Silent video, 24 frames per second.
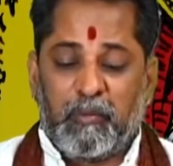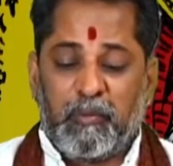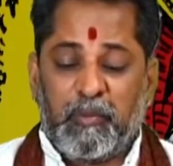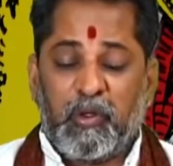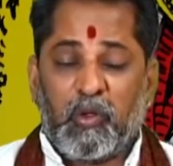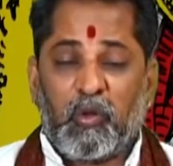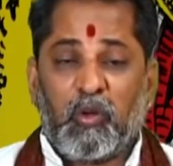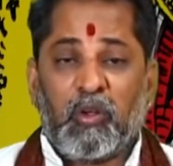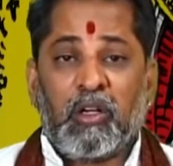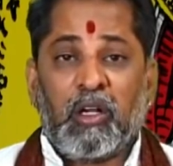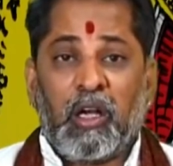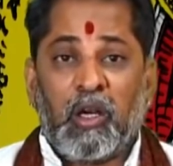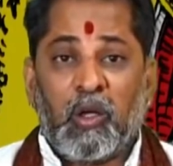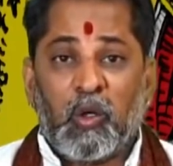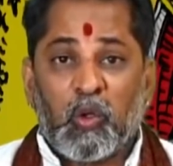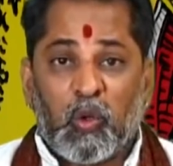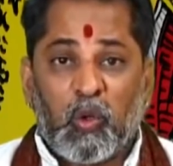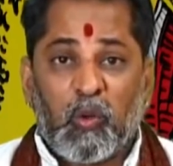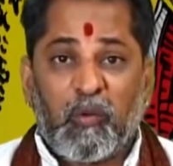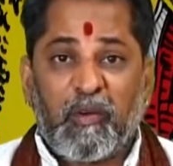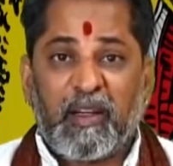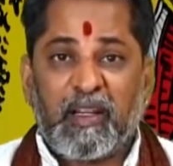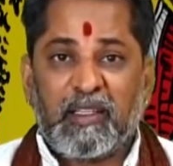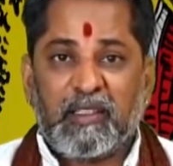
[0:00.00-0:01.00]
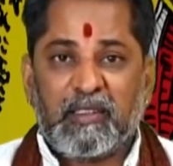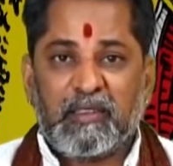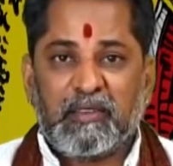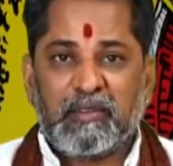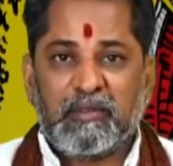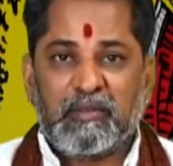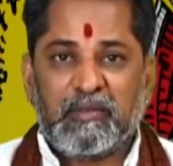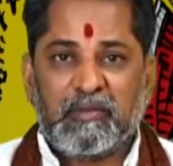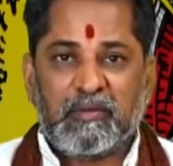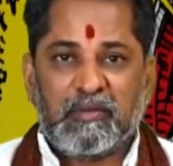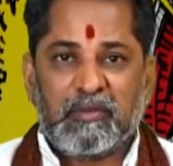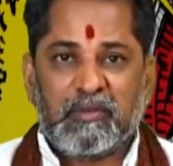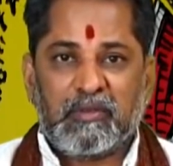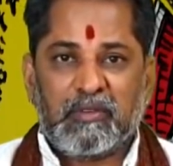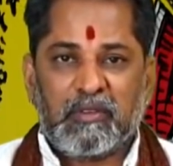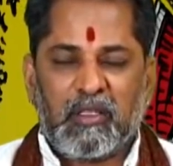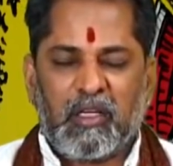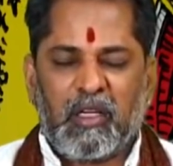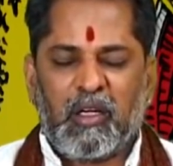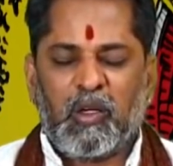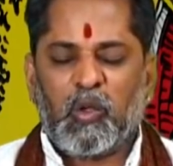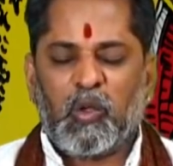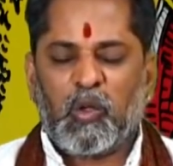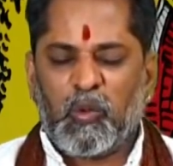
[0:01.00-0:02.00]
మీకున్న అణుకువ
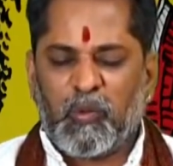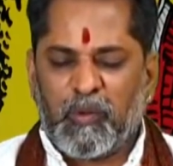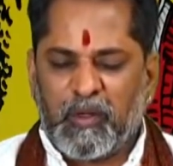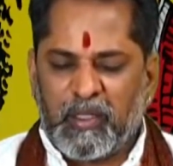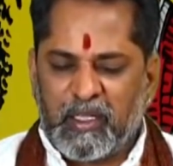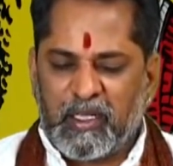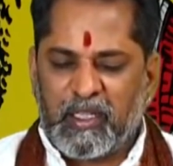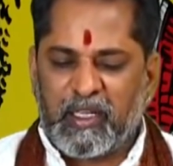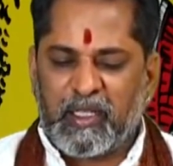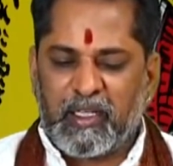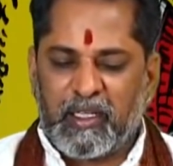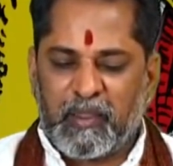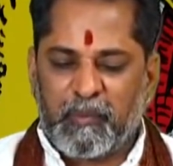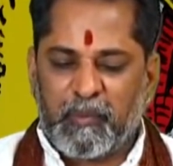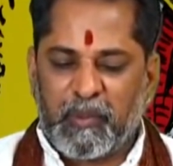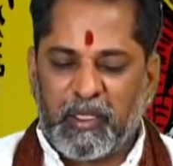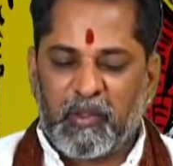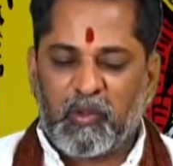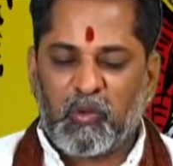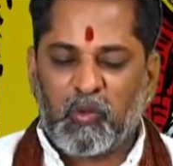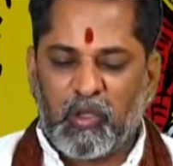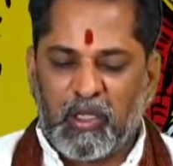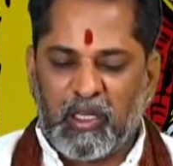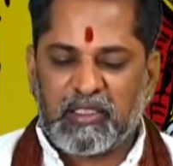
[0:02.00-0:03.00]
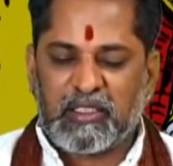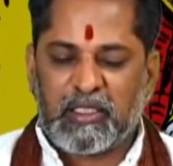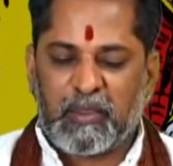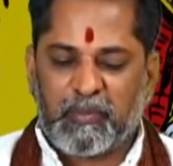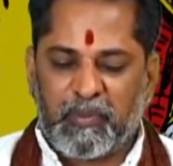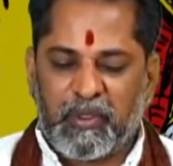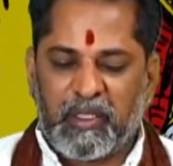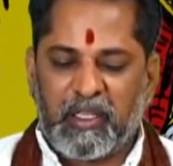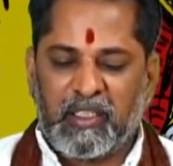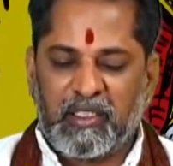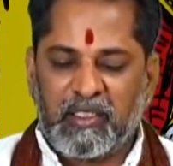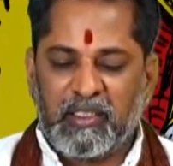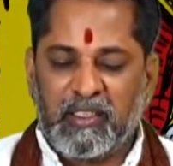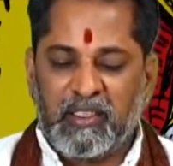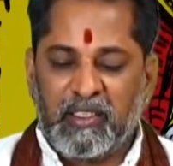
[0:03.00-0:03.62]
అణుకువ అంటే మనం ఇంకోలా చెప్పాలి